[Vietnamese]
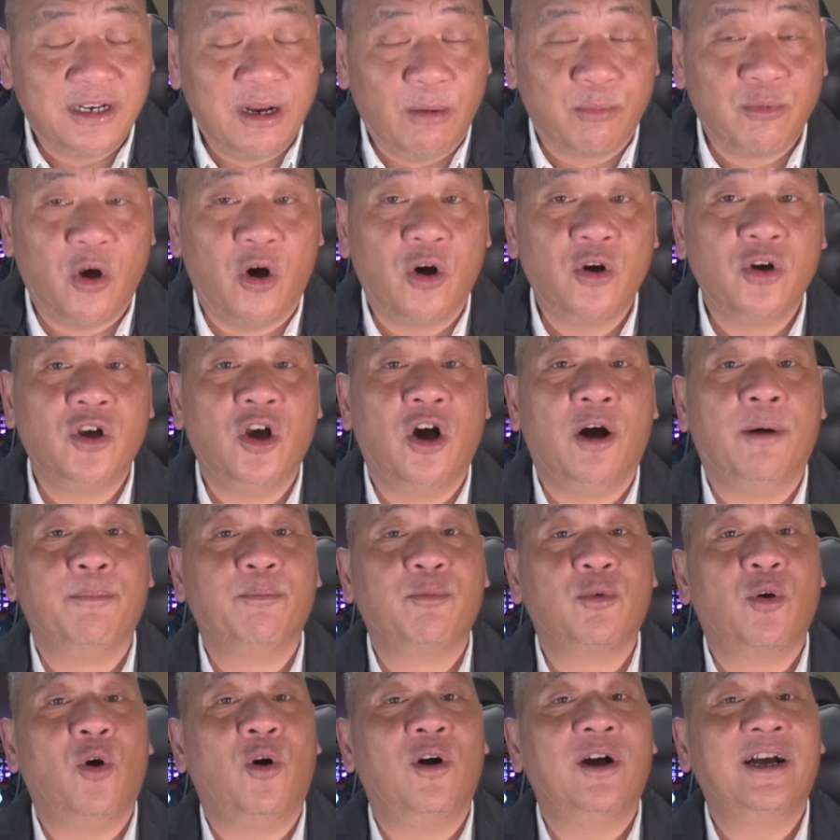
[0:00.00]
trong đó
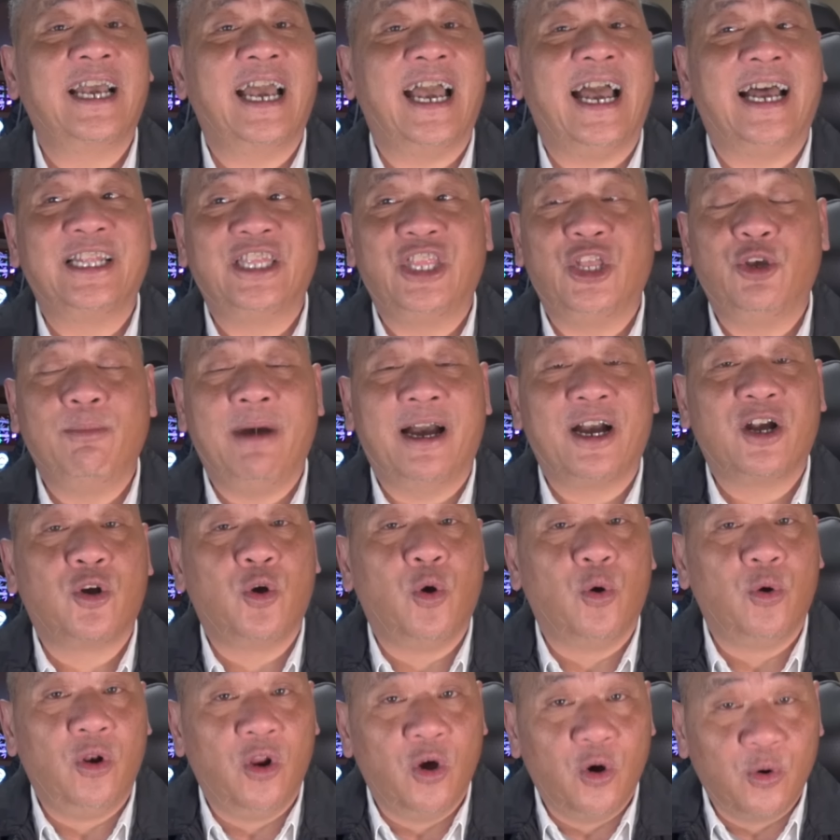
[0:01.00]
gồm có cả tiểu bang
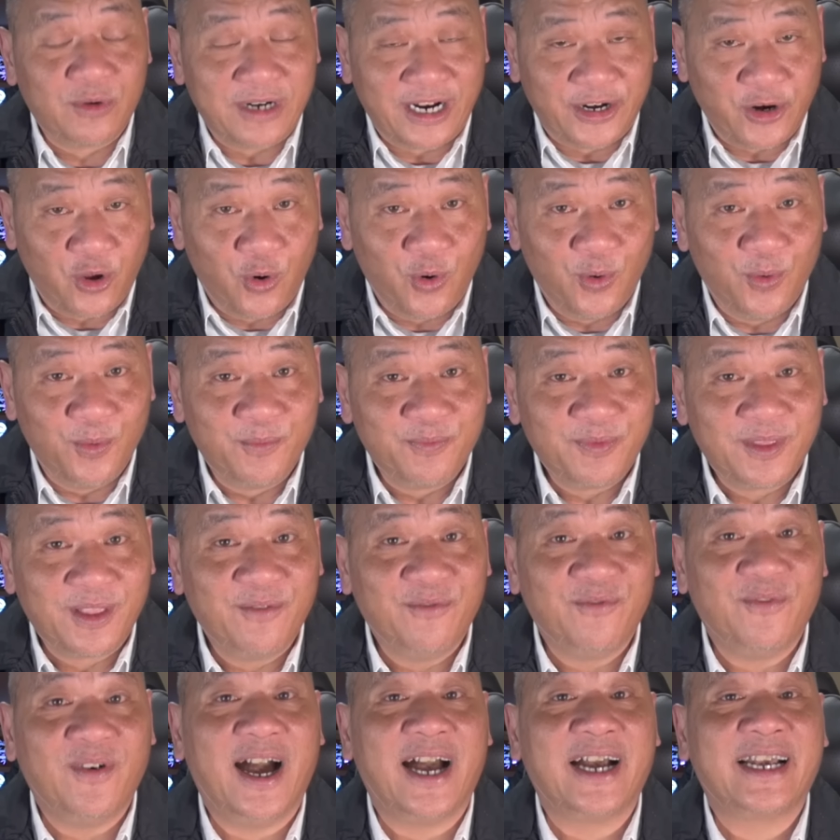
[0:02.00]
Colorado
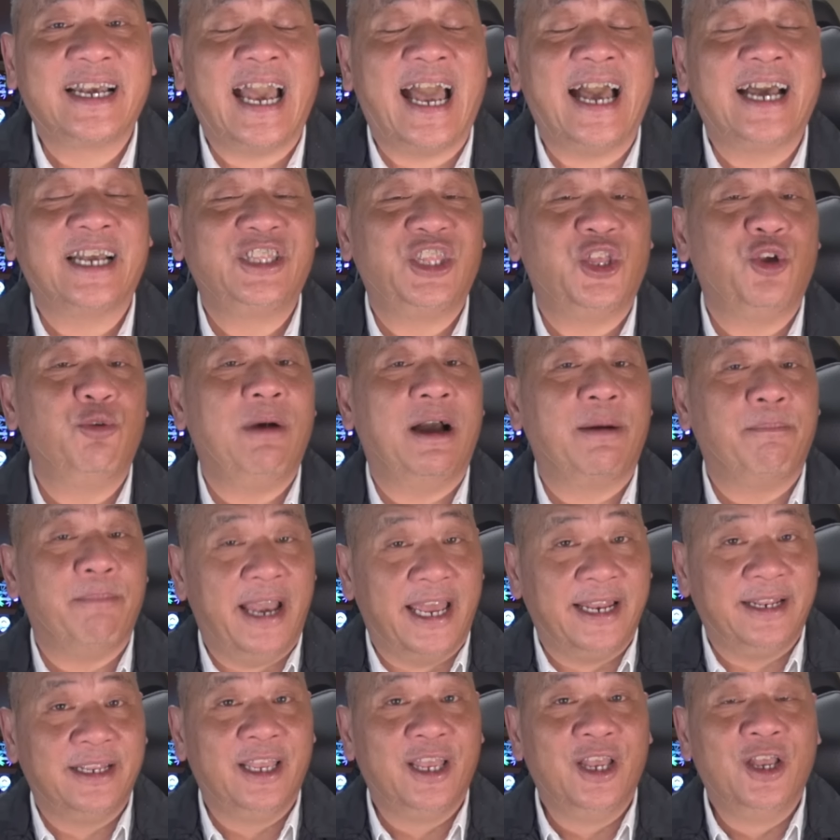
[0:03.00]
và cả tiểu bang
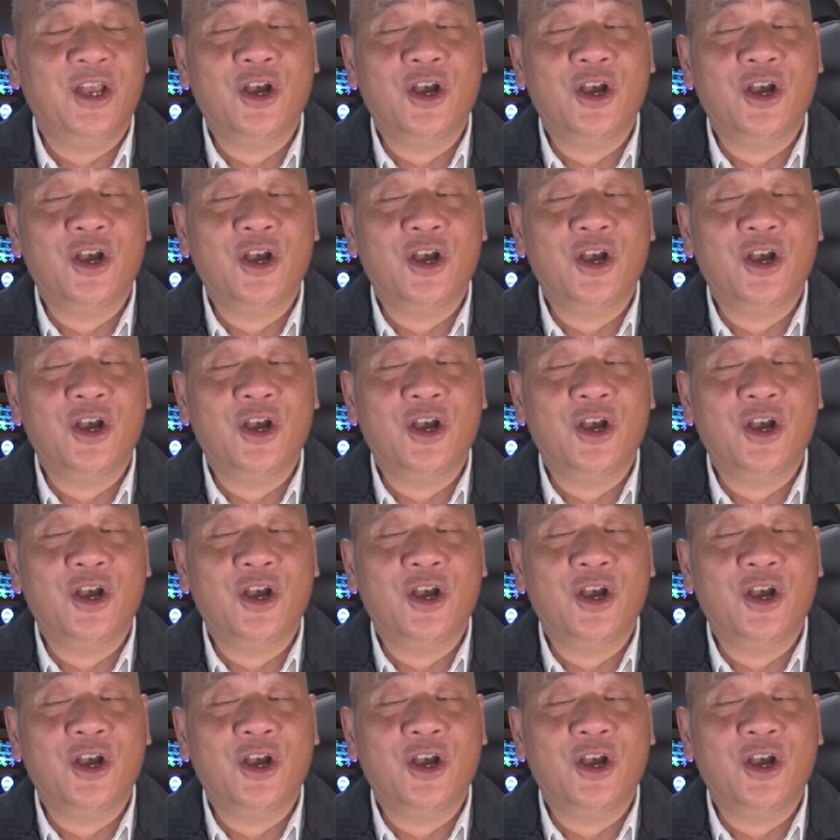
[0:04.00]
Maine.